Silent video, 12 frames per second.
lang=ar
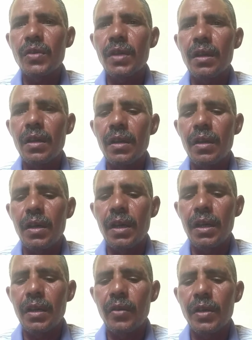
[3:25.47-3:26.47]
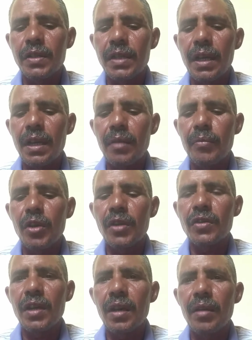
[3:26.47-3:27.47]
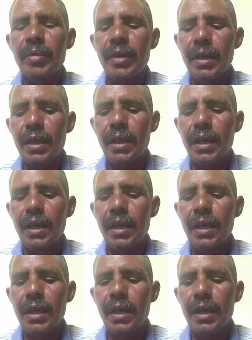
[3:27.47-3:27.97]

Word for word: صلى الله عليه وسلم وأصحابه